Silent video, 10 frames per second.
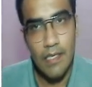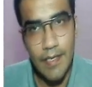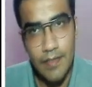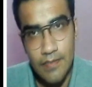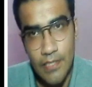
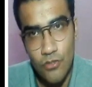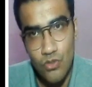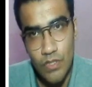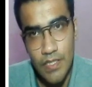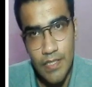एक
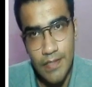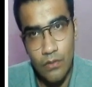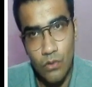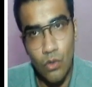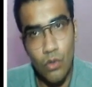सेंचुरी ईयर
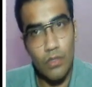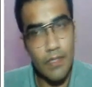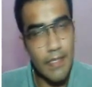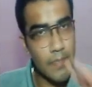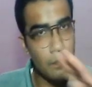को
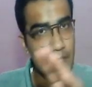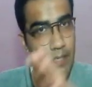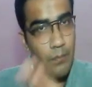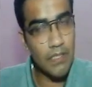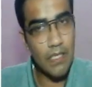लीप ईयर
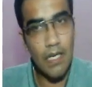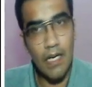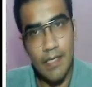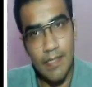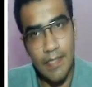पता
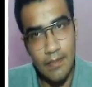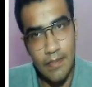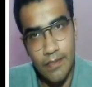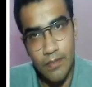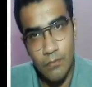लगाने के लिए
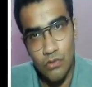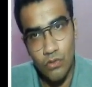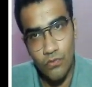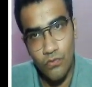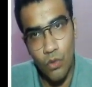हम इसको
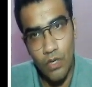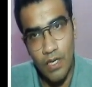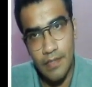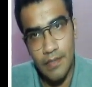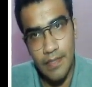
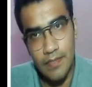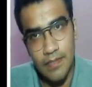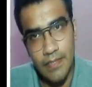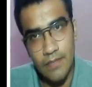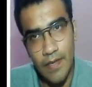400 से
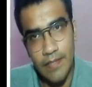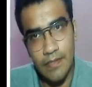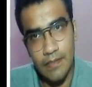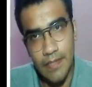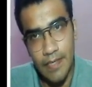डिवाइड
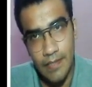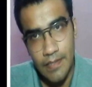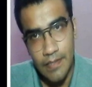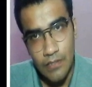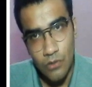करते हैं
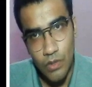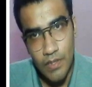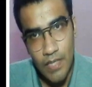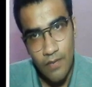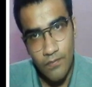तो
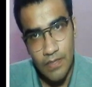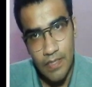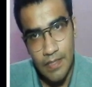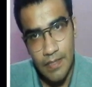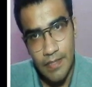क्या 100
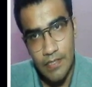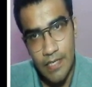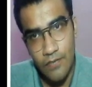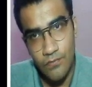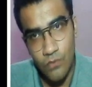हंड्रेड
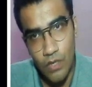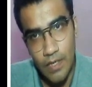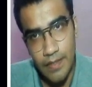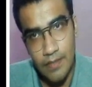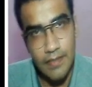है
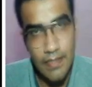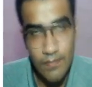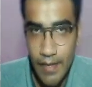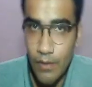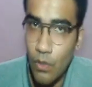400 से
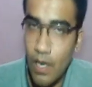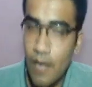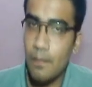डिवाइड होगा